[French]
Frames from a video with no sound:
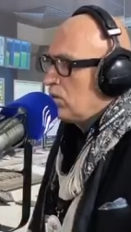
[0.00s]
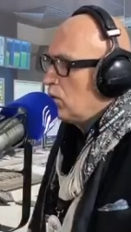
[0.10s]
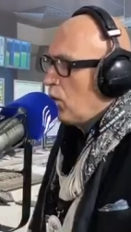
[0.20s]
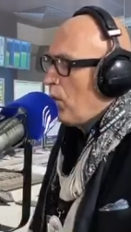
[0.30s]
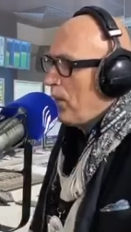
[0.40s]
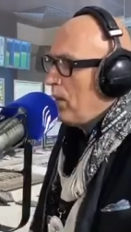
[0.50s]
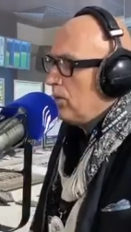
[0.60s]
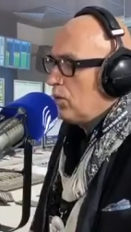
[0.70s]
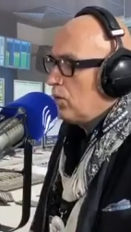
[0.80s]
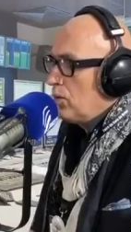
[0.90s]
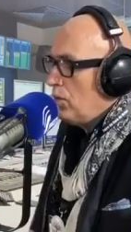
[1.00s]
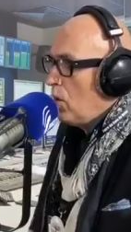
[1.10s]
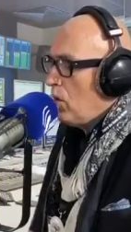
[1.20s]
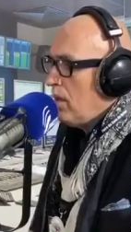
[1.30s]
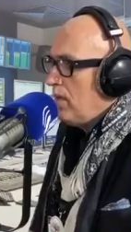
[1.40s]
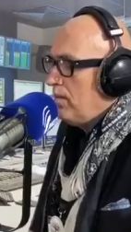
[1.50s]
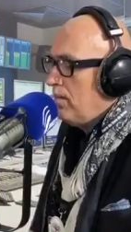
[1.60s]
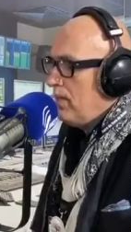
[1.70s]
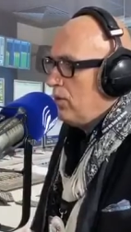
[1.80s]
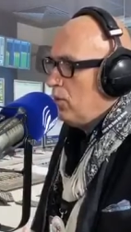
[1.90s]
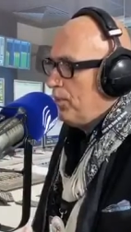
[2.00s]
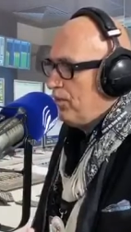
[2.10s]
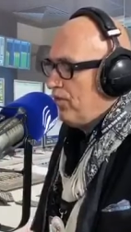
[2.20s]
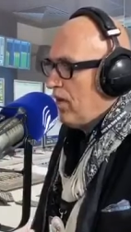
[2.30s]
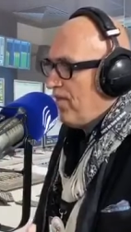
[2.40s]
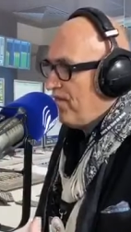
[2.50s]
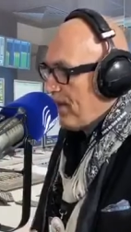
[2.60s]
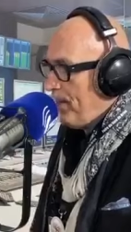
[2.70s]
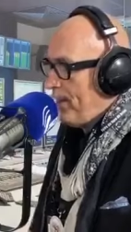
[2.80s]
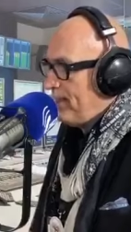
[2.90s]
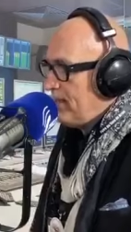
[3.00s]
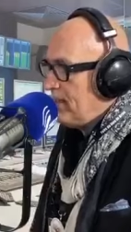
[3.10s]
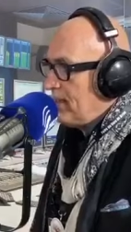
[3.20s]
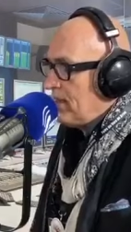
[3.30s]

De comprendre, non mais de pouvoir faire passer